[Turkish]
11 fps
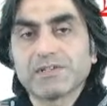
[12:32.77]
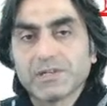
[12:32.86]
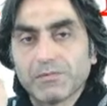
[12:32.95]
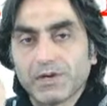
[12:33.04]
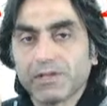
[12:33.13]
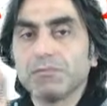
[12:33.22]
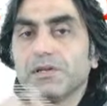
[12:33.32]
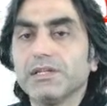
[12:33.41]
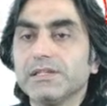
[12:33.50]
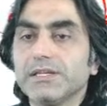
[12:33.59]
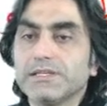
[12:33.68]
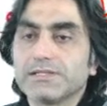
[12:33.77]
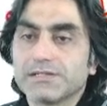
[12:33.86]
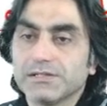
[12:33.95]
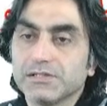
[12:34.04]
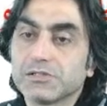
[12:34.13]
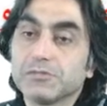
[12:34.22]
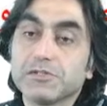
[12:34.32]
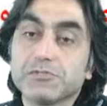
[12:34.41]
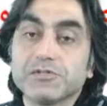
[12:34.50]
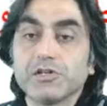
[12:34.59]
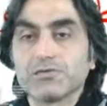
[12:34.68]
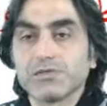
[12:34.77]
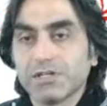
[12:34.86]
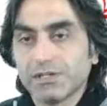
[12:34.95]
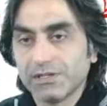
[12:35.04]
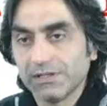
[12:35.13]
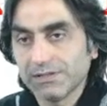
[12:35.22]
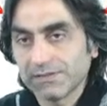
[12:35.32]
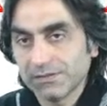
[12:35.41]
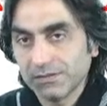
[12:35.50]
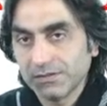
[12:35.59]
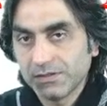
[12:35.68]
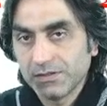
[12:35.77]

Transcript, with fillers: basamakta bile değilsin. Hiç, hiçbir şey üzere değilsin.